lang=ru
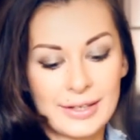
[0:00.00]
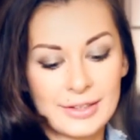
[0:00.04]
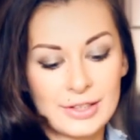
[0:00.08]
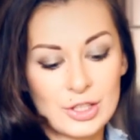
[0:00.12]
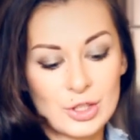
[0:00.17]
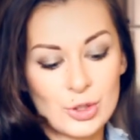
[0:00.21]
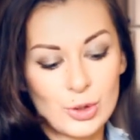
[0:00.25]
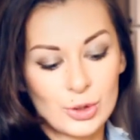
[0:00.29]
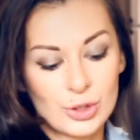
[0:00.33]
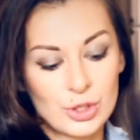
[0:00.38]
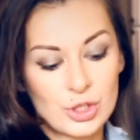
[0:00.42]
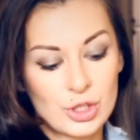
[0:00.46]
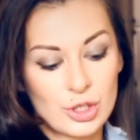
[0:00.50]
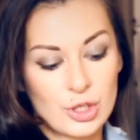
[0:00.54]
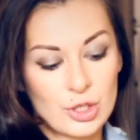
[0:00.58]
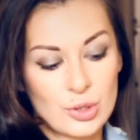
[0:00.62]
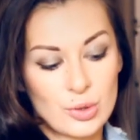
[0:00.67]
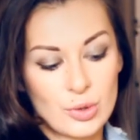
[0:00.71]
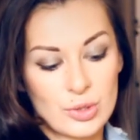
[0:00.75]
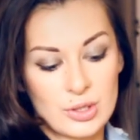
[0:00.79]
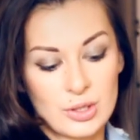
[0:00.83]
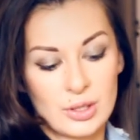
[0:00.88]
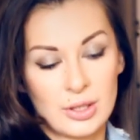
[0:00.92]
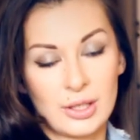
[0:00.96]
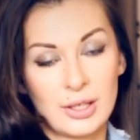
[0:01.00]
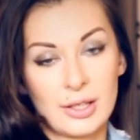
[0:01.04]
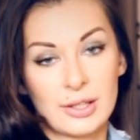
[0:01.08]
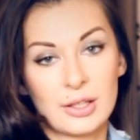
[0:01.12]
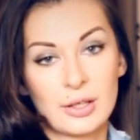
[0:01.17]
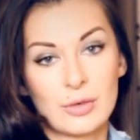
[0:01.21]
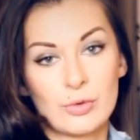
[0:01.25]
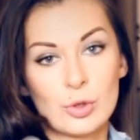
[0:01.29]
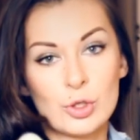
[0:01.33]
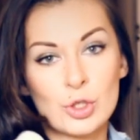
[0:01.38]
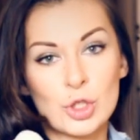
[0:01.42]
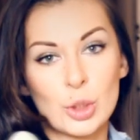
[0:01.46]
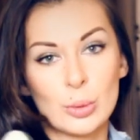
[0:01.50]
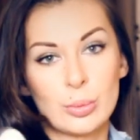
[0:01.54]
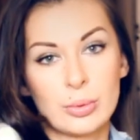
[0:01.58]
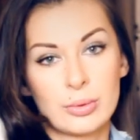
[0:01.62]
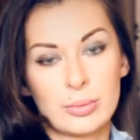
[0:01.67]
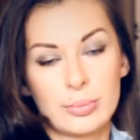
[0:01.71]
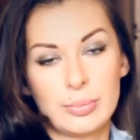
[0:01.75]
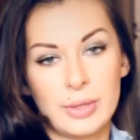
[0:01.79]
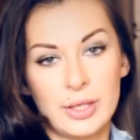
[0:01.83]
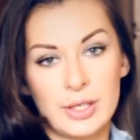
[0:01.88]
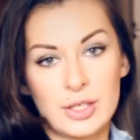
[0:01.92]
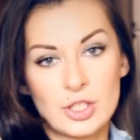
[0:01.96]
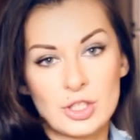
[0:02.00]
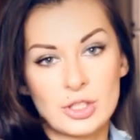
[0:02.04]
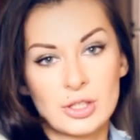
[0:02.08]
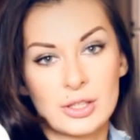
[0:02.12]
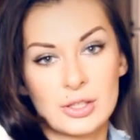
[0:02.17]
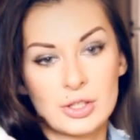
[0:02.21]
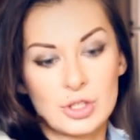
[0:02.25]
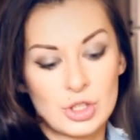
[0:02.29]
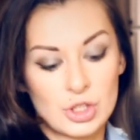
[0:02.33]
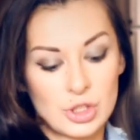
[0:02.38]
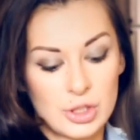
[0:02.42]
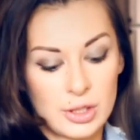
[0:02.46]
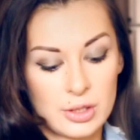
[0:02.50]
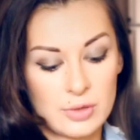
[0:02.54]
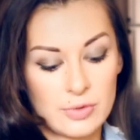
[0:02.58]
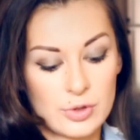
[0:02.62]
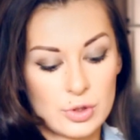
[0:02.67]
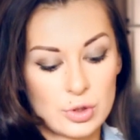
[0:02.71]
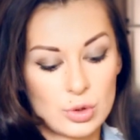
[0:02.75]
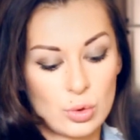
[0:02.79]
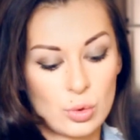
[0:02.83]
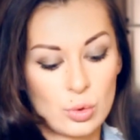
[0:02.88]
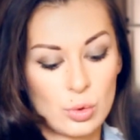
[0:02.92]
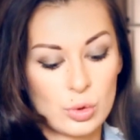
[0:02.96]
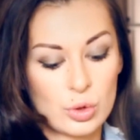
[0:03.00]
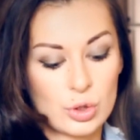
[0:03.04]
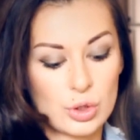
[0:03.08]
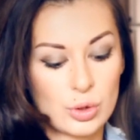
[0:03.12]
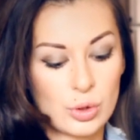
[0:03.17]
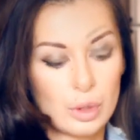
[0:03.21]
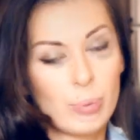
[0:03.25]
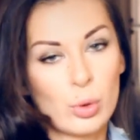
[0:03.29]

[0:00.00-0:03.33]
Эта щеточка создана для того, чтобы бережно очищать вашу кожу.